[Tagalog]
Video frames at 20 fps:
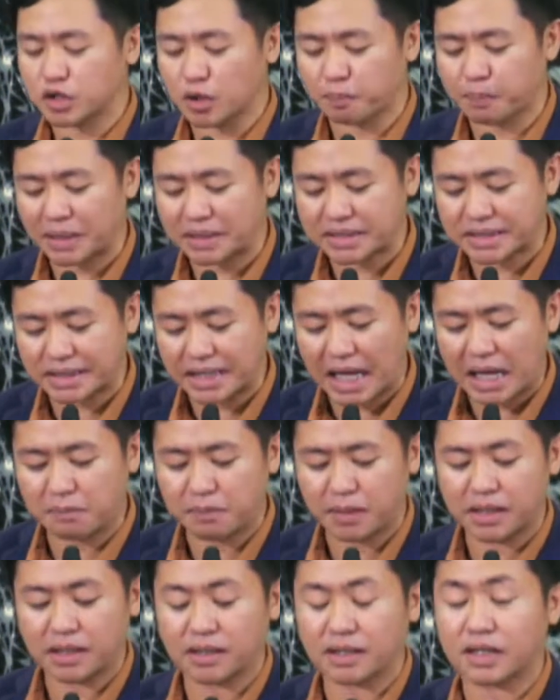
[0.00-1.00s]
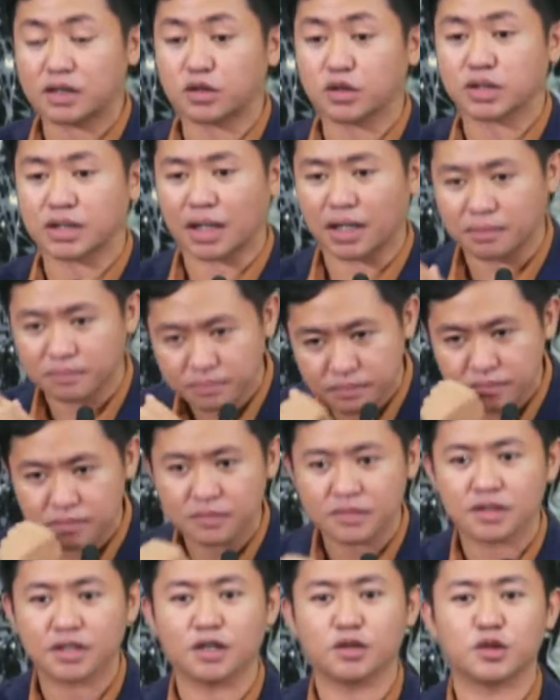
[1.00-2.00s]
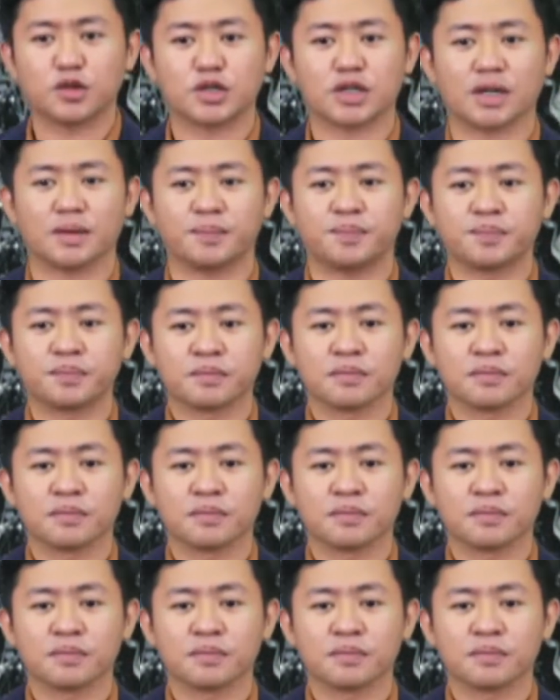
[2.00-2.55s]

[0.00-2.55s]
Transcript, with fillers: So pag sinabi niyang ito siya, ganun siya.